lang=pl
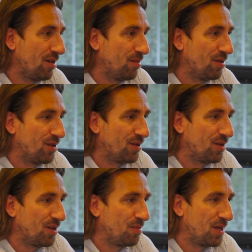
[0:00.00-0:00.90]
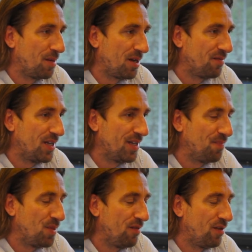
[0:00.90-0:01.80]
no bo to, to chyba naprawdę
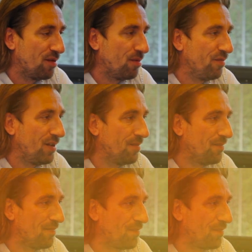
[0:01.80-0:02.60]
nie wie co mówi.